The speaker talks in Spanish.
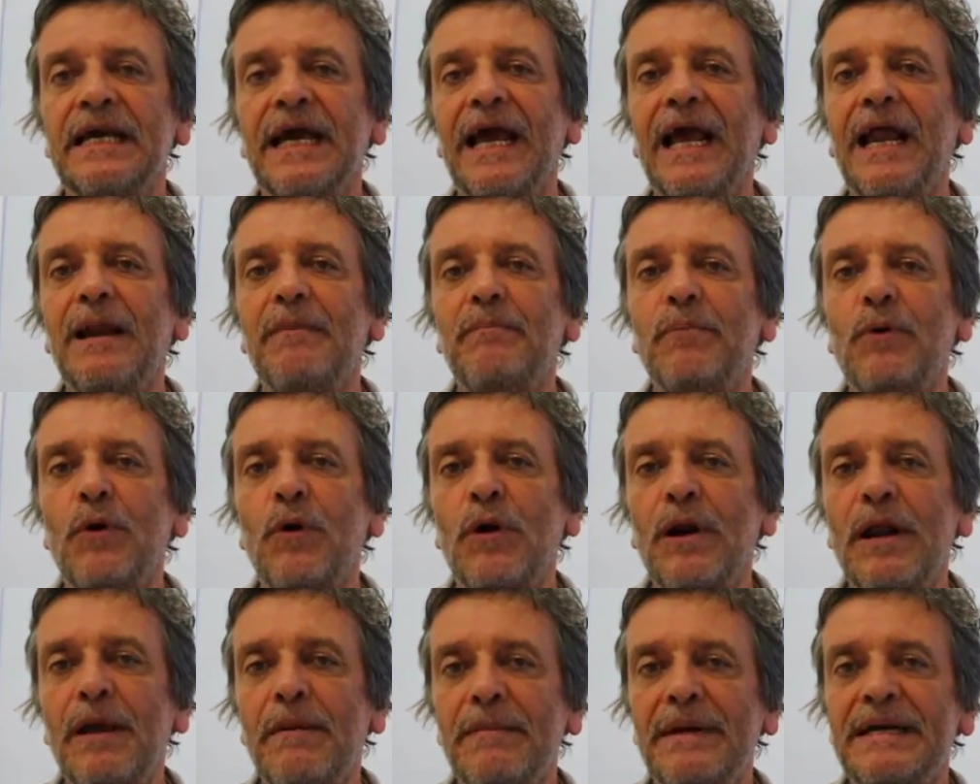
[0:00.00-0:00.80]
El
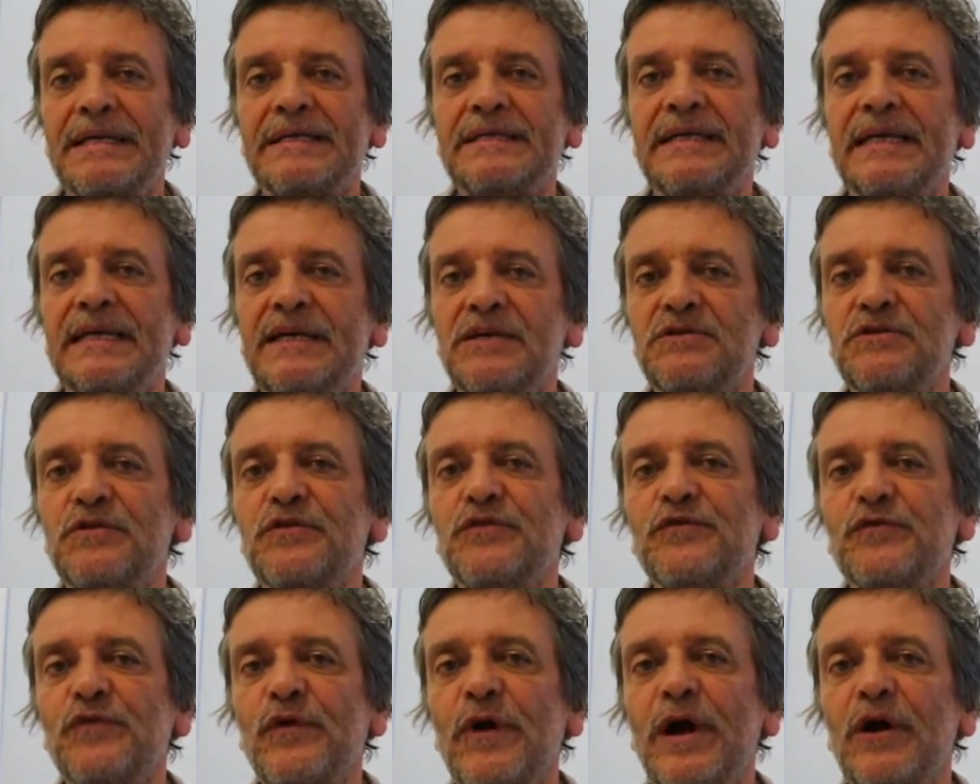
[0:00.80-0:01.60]
problema es que
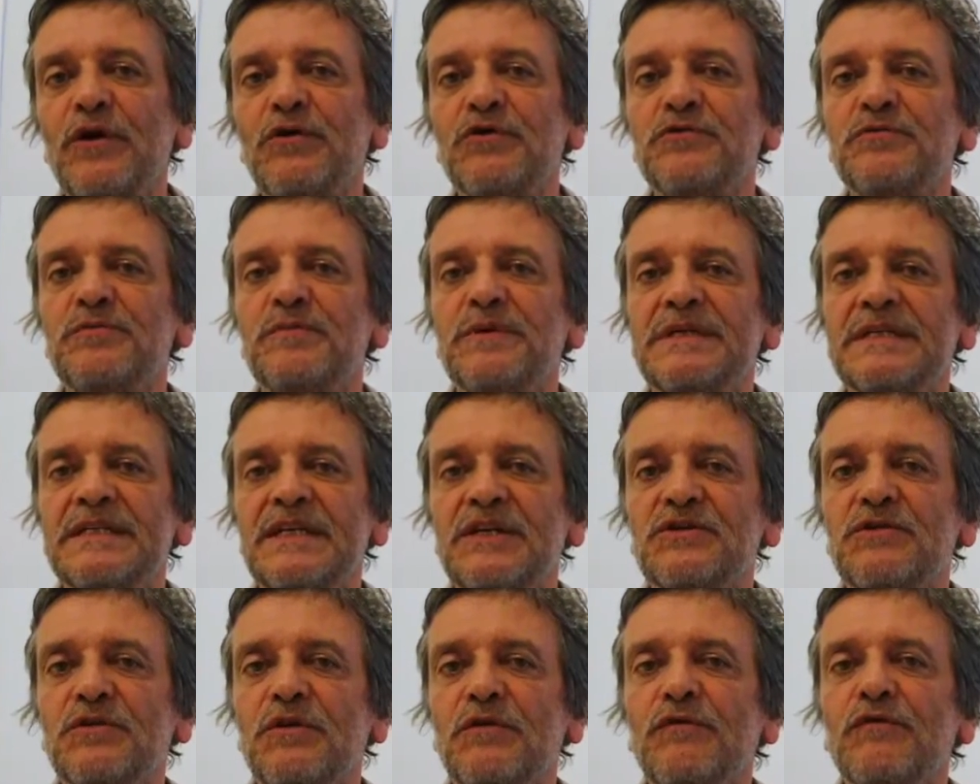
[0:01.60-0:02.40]
estos fuegos, pues
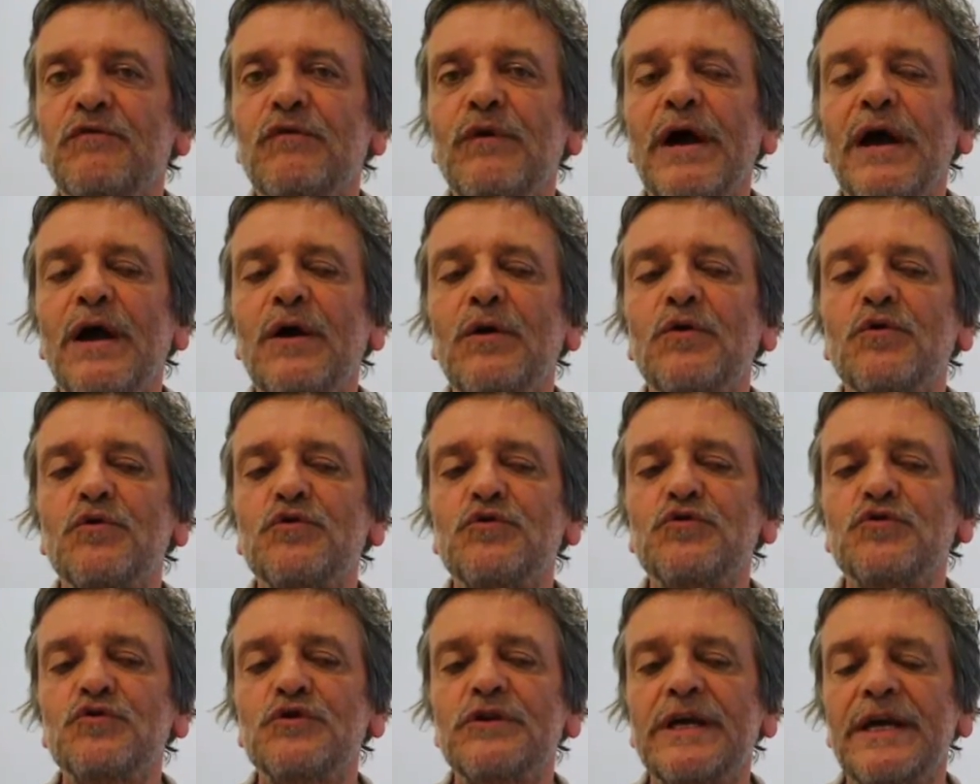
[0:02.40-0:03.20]
que son
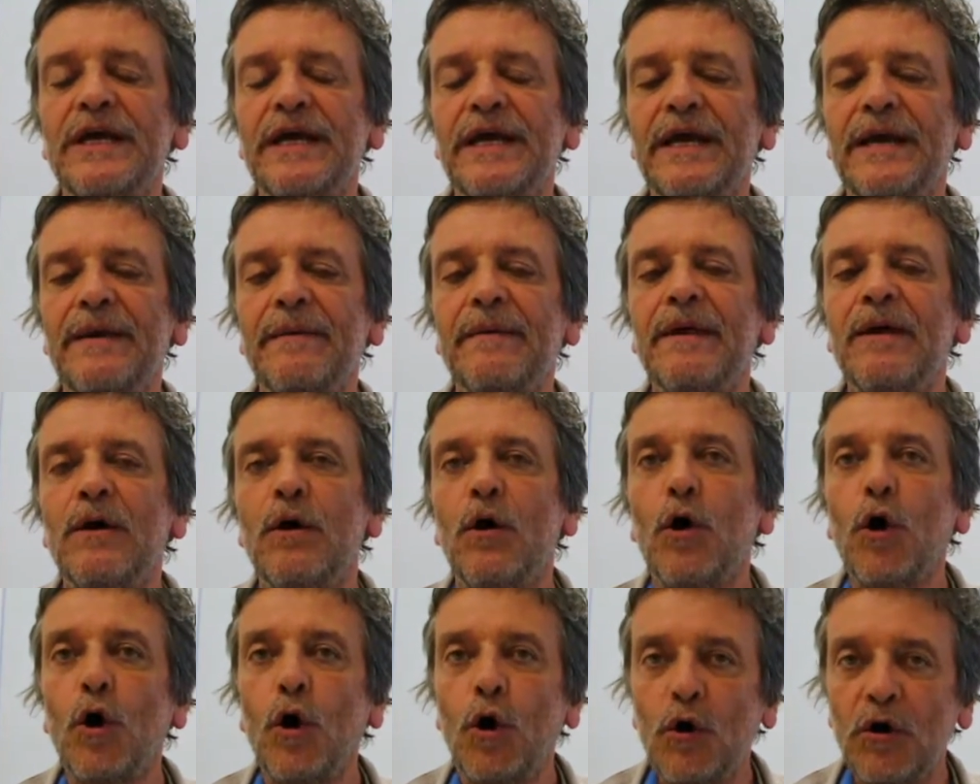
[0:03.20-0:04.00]
fuegos eh,
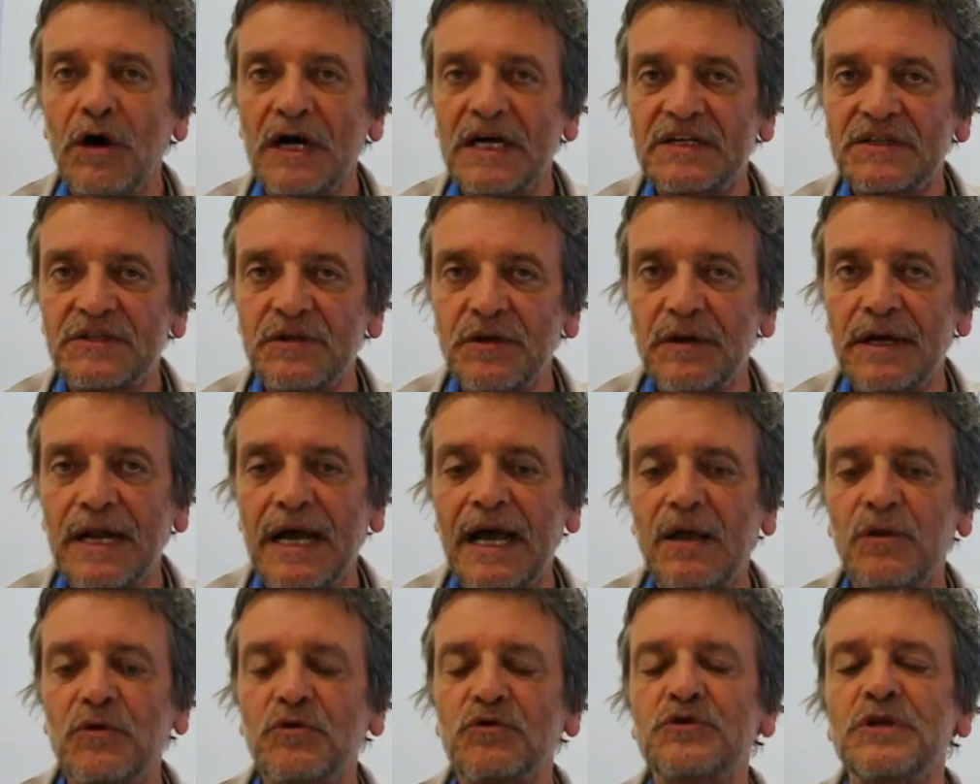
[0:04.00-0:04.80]

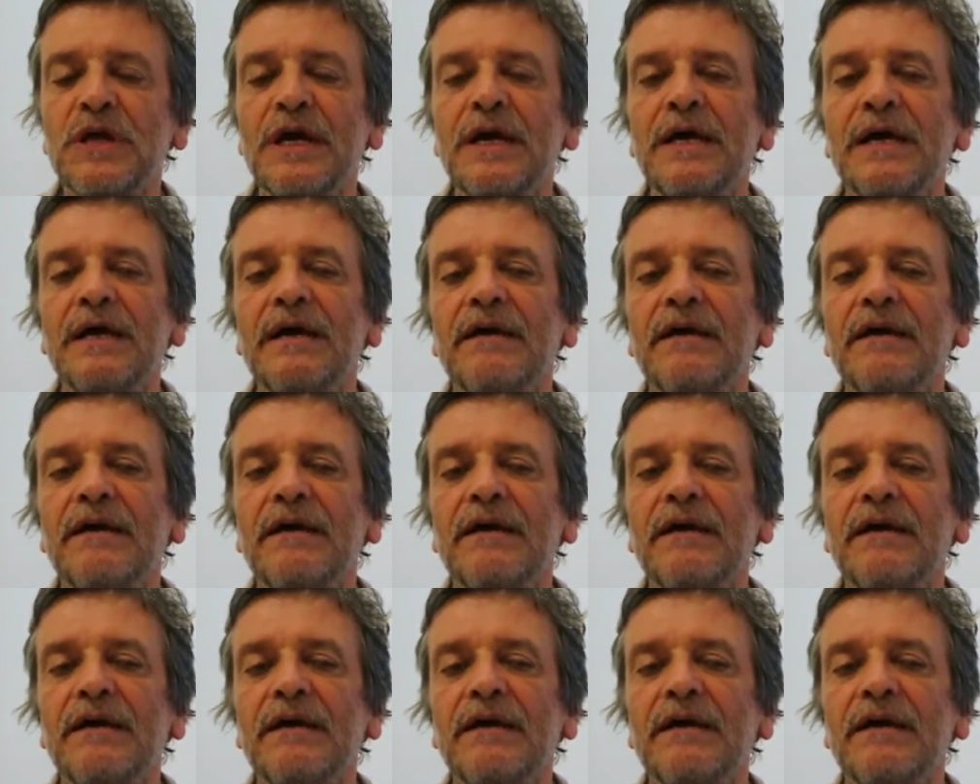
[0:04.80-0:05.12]
ocasionados,